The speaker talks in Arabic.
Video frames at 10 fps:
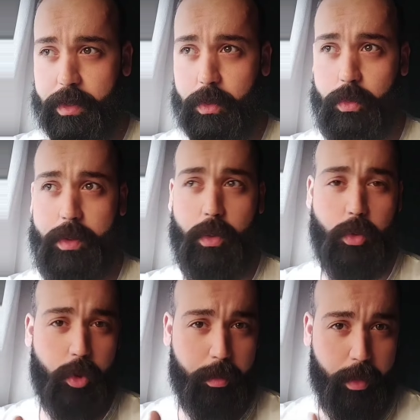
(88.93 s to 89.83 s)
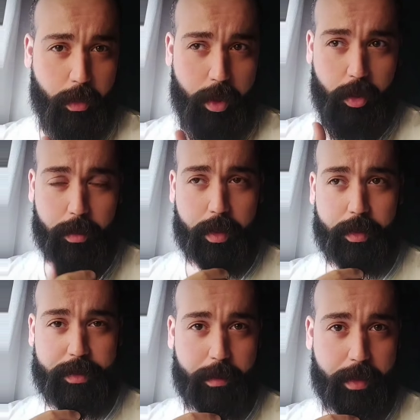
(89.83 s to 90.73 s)
ولا نقول لهم رواحوا
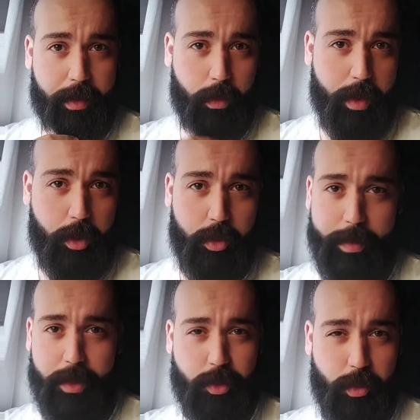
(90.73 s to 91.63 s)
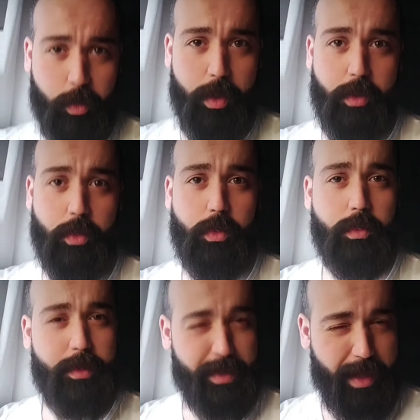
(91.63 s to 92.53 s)
زعما رواحوا ما يخصكم والو
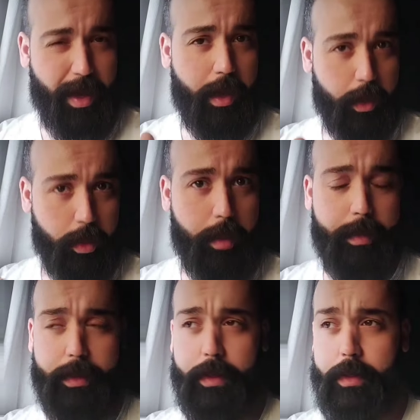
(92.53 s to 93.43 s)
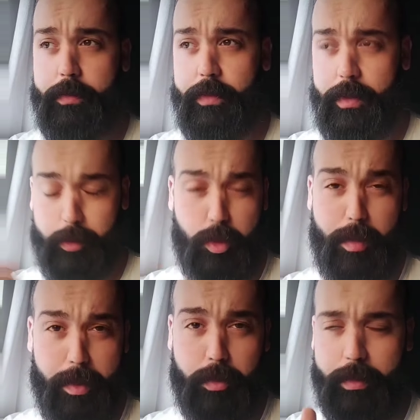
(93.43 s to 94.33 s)
سياحه هاك وعلى بالك كيف هاك آه، وعلى
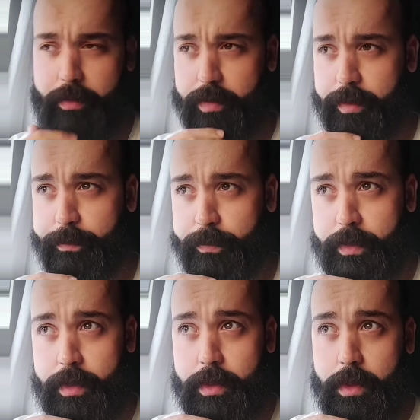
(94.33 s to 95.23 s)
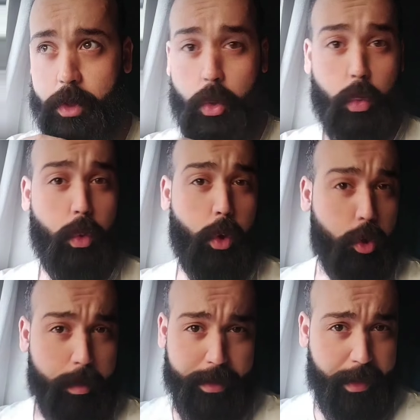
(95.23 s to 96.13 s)
بالكم كيف
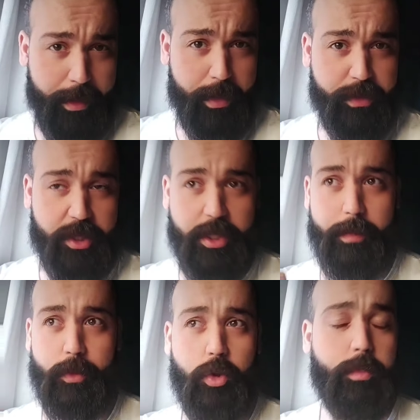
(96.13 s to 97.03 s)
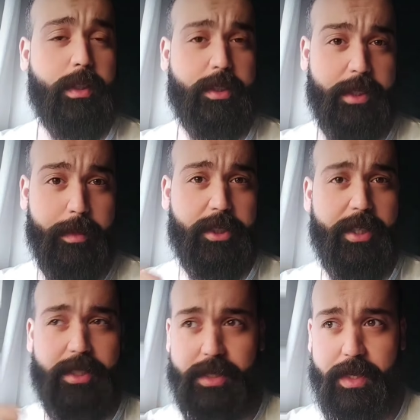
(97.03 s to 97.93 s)
والحكومه تاعنا نفس الشيء ما تقومش هذا الشيء ما
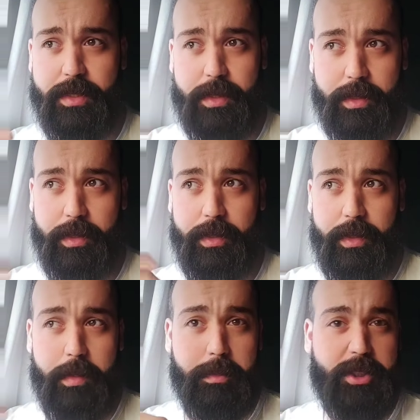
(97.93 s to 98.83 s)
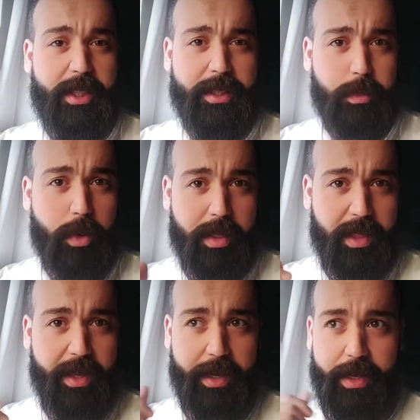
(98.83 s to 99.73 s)
تشريش ناس آه، تشريش
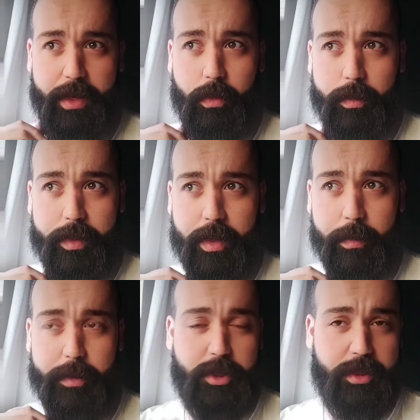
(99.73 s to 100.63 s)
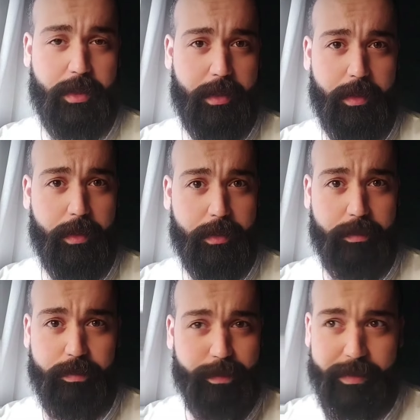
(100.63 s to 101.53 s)
مؤثرين ومنا باش آه،
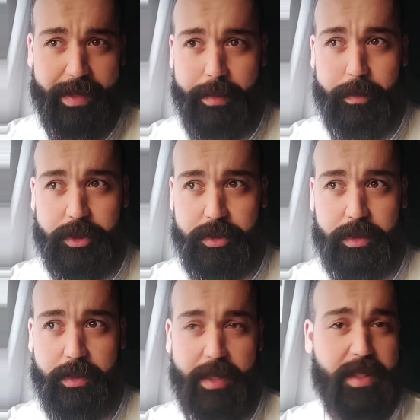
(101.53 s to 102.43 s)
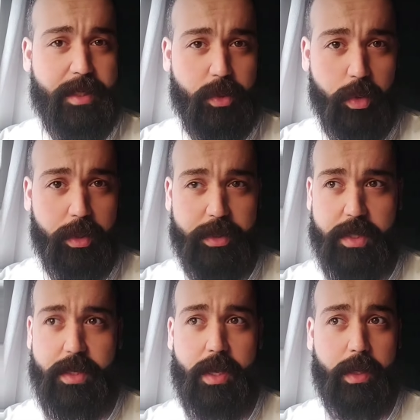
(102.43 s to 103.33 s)
يعني باش تحسن صوره
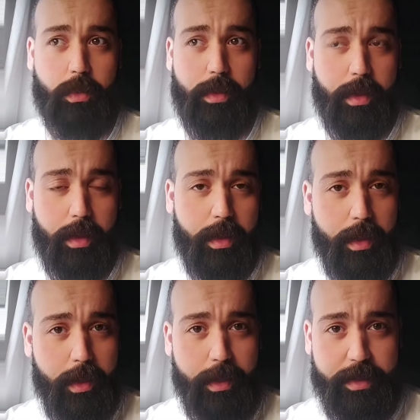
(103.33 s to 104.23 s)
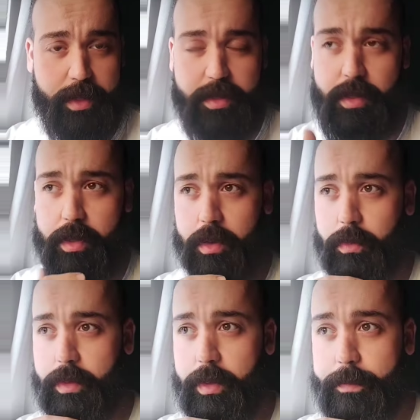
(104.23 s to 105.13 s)
الجزائر ولا سياستها
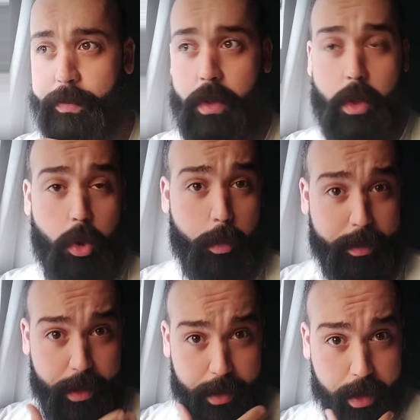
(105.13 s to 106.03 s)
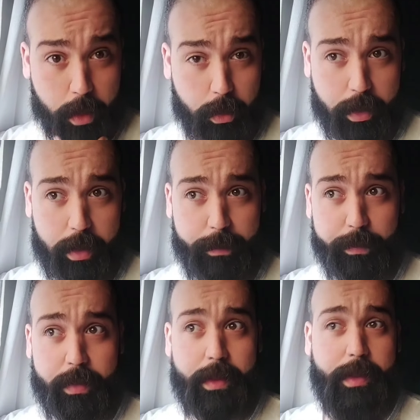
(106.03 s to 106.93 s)
ولا وبالتالي هؤلاء
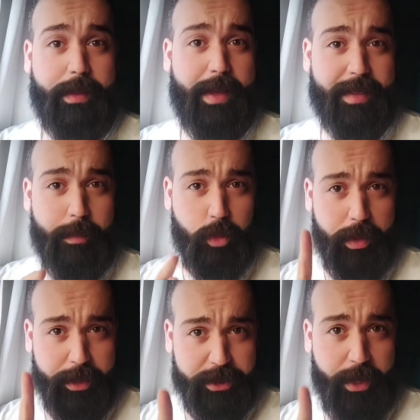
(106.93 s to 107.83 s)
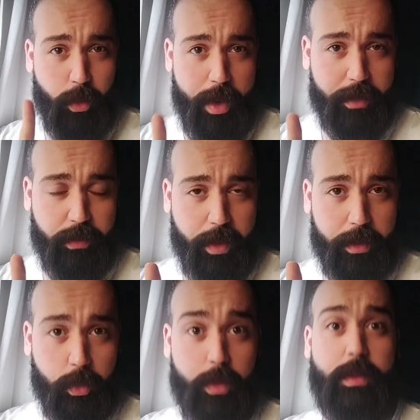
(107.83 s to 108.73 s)
يعتمدوا على شيء واحد
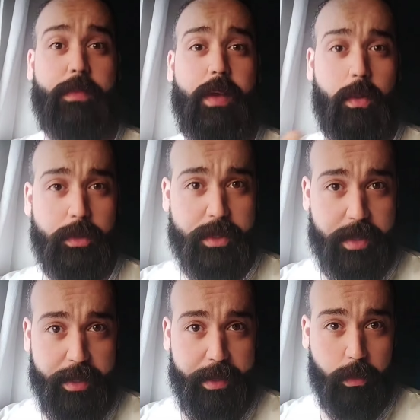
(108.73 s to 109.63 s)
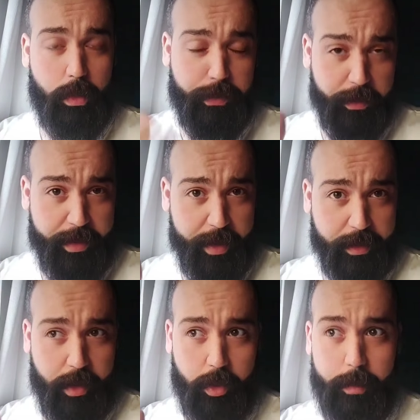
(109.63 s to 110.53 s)
فقط هو تفاعل الجزائريين والفرفاره
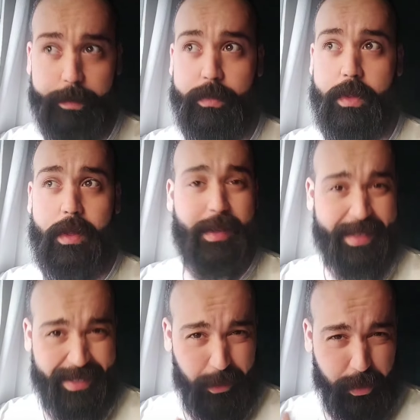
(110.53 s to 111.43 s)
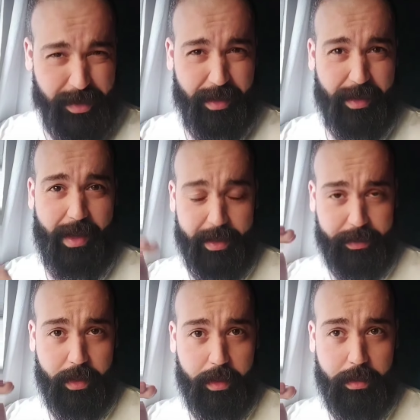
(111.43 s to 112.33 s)
تاعهم كي توصل
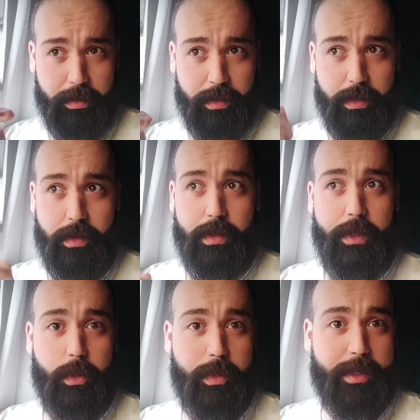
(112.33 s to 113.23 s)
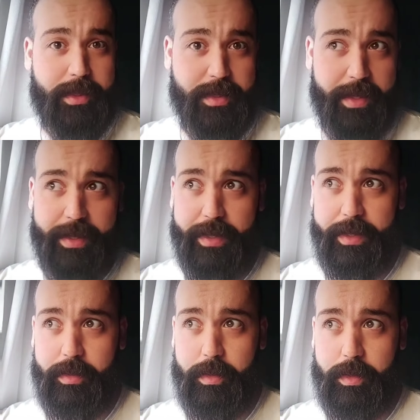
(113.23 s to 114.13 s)
حدها يولي
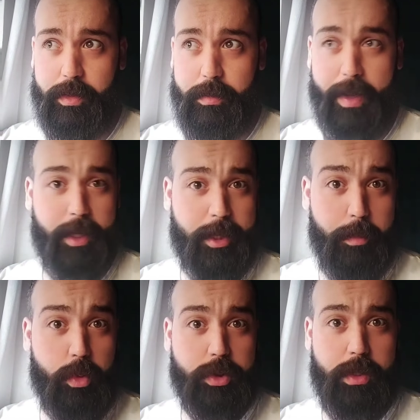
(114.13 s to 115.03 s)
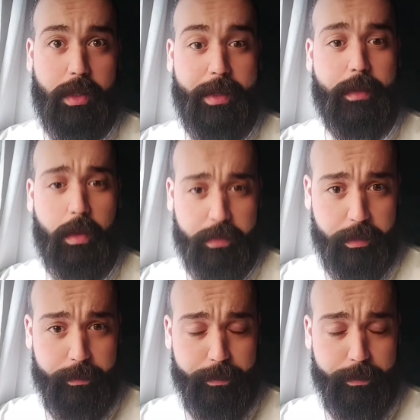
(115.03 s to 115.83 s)
الجزائري ما يقدملوش الاضافه